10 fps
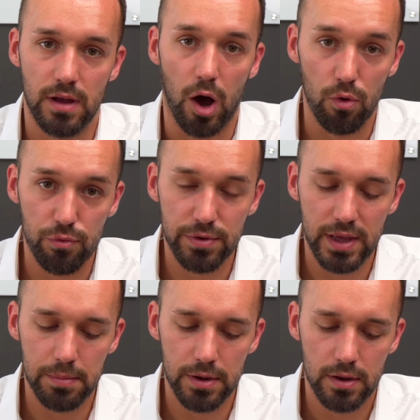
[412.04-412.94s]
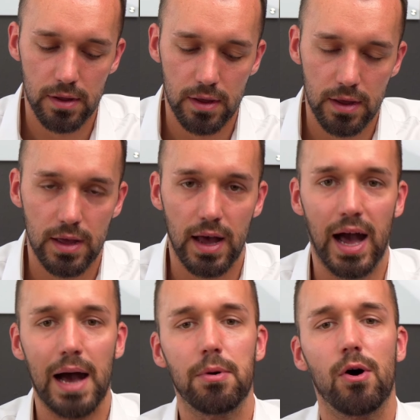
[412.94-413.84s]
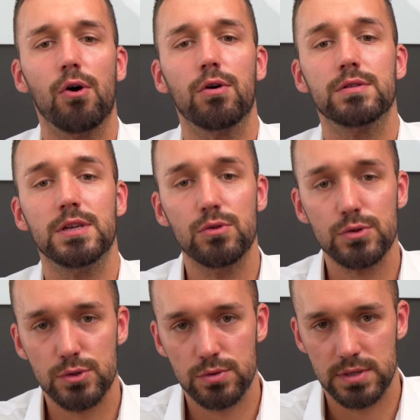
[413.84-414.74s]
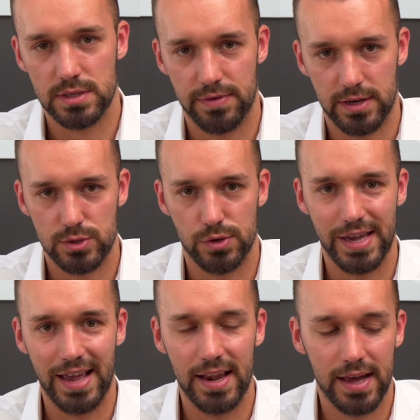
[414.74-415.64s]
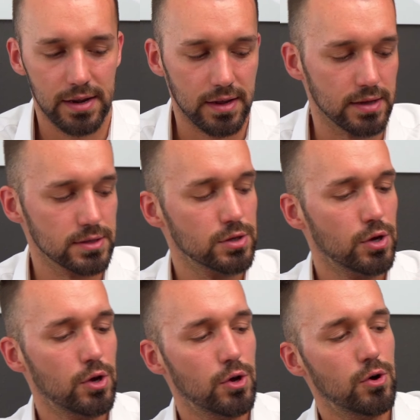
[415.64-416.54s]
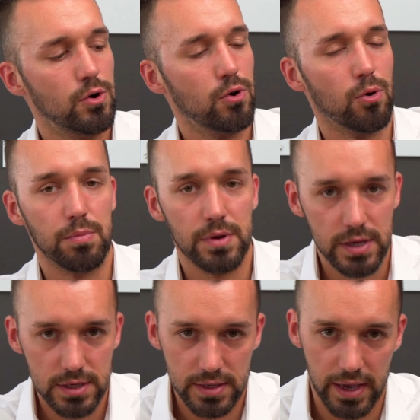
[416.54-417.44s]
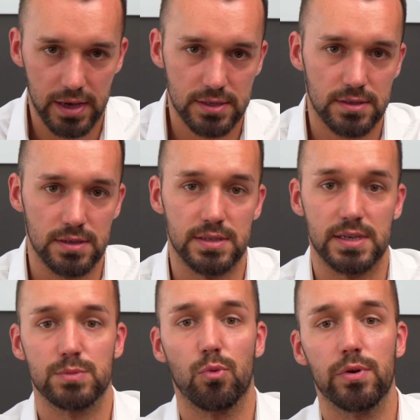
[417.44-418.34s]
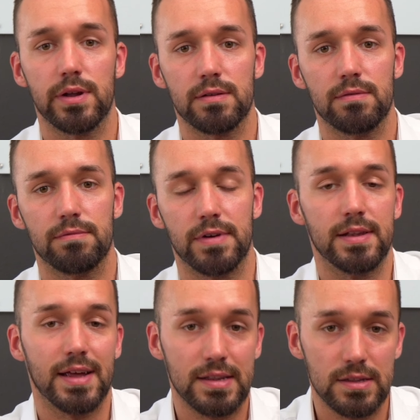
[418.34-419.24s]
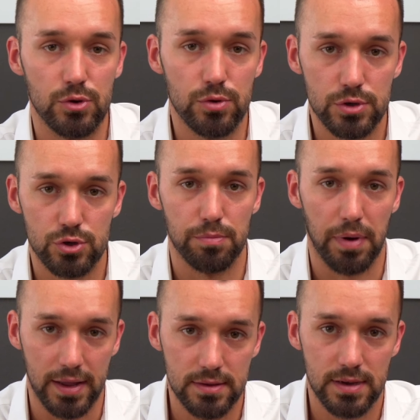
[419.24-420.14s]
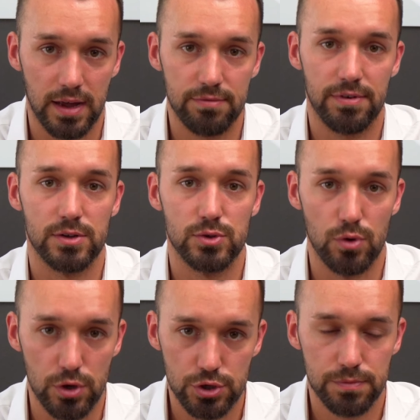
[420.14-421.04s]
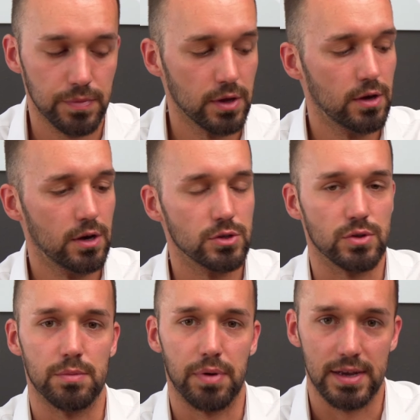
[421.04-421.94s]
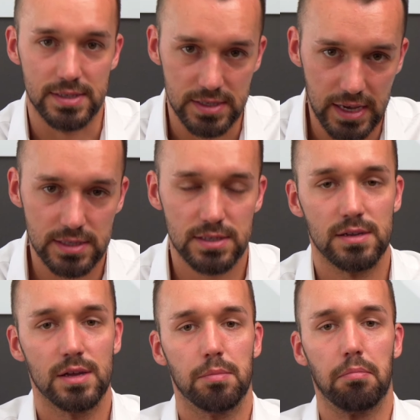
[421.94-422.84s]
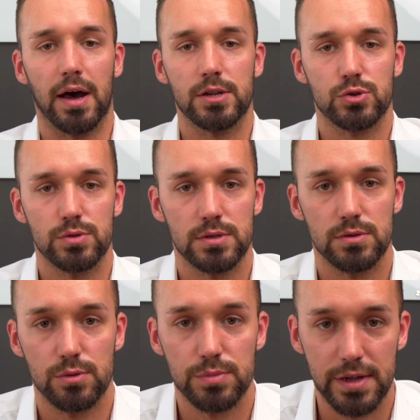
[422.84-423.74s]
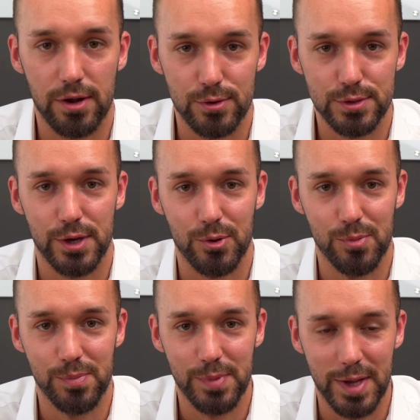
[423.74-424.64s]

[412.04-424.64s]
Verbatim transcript: aufnehmen, aber auch die Nutzung dieser Werkzeuge erlernen kannst, um nicht erst in sechs Monaten, wenn dann die Hütte schon brennt, anfangen zu löschen, sondern bereits jetzt Brandschutz um dein Haus herum